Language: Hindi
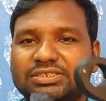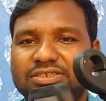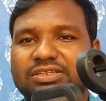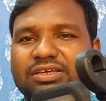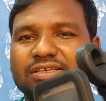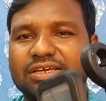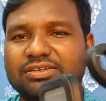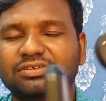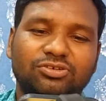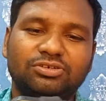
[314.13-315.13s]
अच्छा था यार
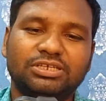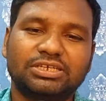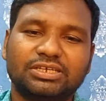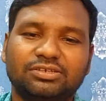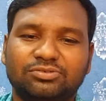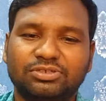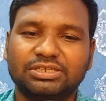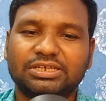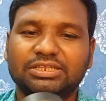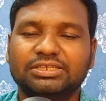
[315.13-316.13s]
चलो ठीक है कोई
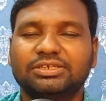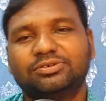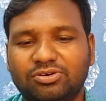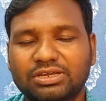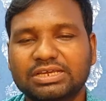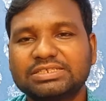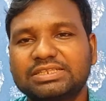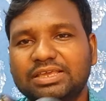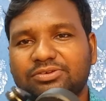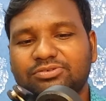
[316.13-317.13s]
दिक्कत नहीं है ओके गैस
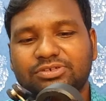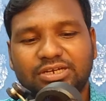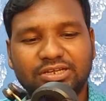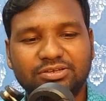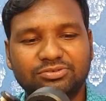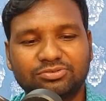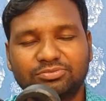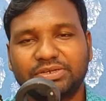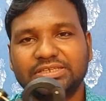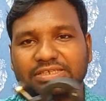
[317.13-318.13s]
थैंक यू टाटा गुड
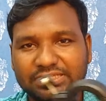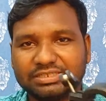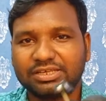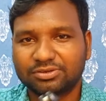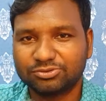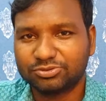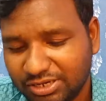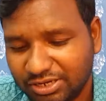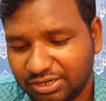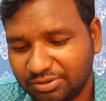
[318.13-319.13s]
बाय यही था कुछ
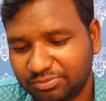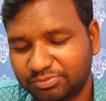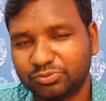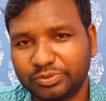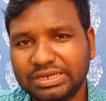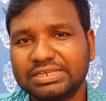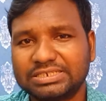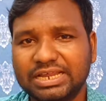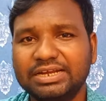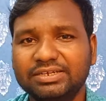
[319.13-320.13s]
मोबाइल
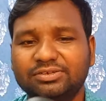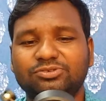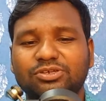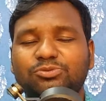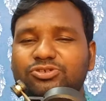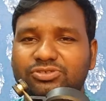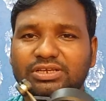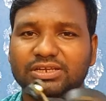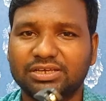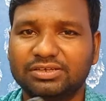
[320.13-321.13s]
स्टैंड जो कि
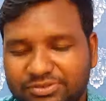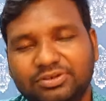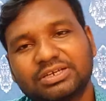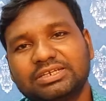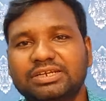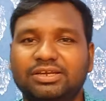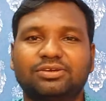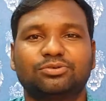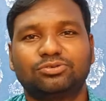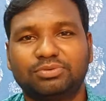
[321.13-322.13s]
मोटरसाइकिल का ओके टाटा
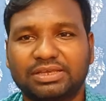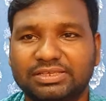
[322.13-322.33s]
गुड बाय